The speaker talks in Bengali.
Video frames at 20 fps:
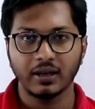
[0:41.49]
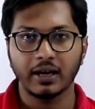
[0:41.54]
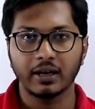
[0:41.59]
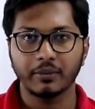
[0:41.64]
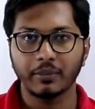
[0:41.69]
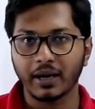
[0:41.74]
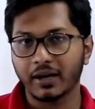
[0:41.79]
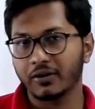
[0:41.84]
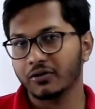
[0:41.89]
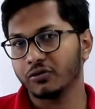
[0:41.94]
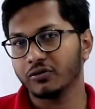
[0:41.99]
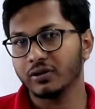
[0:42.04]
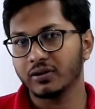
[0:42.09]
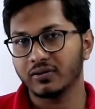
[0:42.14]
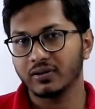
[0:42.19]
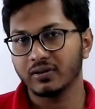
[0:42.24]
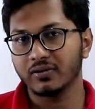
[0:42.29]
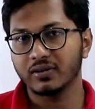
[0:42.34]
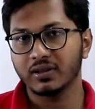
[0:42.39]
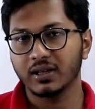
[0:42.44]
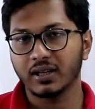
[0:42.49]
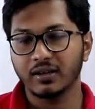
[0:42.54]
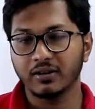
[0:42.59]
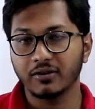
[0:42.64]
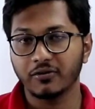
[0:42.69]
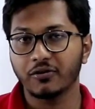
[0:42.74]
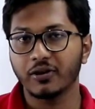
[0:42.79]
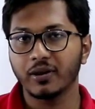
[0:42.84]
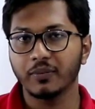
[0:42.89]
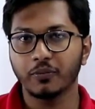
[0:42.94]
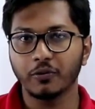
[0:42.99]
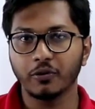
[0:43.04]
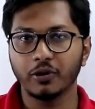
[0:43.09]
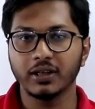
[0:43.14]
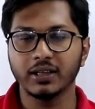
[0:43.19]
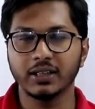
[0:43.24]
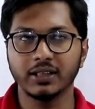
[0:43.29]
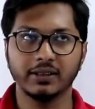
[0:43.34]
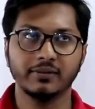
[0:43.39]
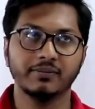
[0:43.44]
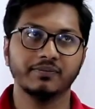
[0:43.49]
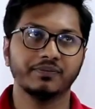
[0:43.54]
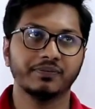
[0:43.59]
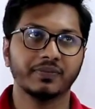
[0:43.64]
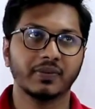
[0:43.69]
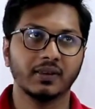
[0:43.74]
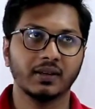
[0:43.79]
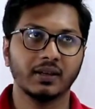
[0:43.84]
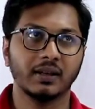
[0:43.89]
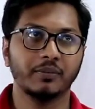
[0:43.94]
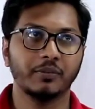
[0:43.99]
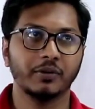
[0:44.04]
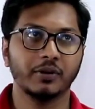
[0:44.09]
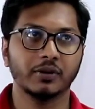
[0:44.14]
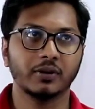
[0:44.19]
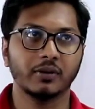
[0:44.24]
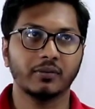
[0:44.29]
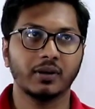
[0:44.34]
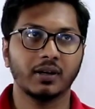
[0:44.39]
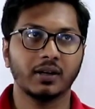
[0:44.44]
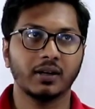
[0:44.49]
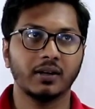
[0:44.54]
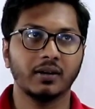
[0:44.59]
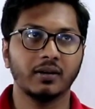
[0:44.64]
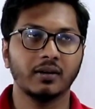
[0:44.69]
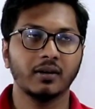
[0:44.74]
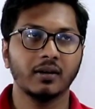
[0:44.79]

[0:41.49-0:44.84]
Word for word: অ্যান্ড ম্যাকাট্রনিক্স ইঞ্জিনিয়ারিং ট্রিপলি তারপরে তোমার